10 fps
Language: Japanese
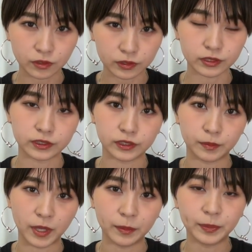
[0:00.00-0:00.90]
ごく
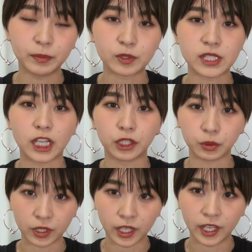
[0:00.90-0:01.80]
便秘持ちな
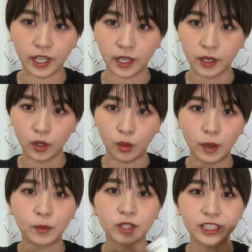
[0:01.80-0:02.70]
のでお
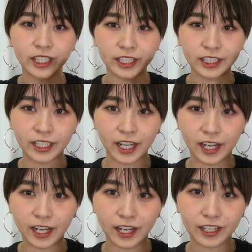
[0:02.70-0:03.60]
守り的
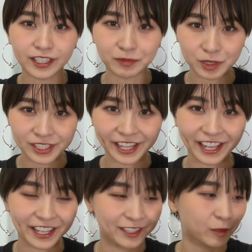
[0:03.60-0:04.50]
な気持ち
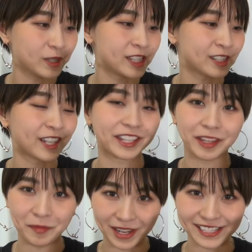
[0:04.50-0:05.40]
で飲み続け
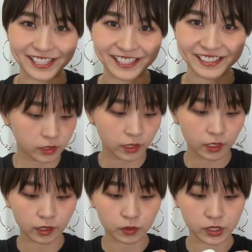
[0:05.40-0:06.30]
てます次
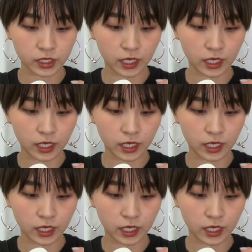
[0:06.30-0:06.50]
はこち